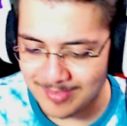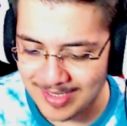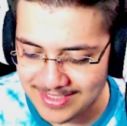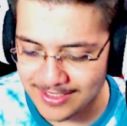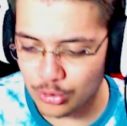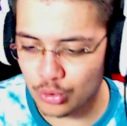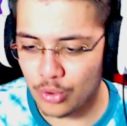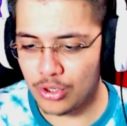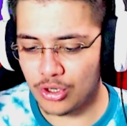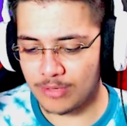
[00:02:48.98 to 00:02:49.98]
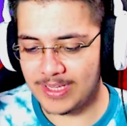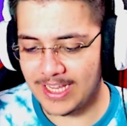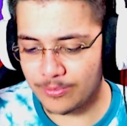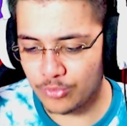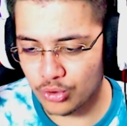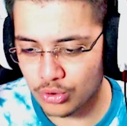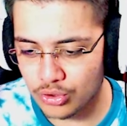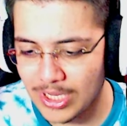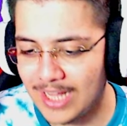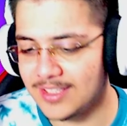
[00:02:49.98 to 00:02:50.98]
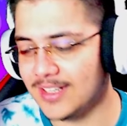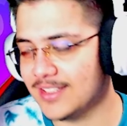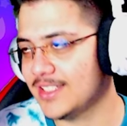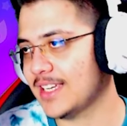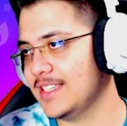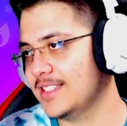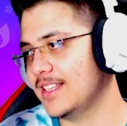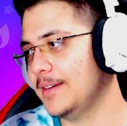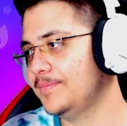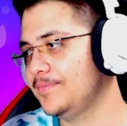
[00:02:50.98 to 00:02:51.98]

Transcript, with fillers: Ben size söylüyorum inanmıyorsunuz. Altın atacak. izle.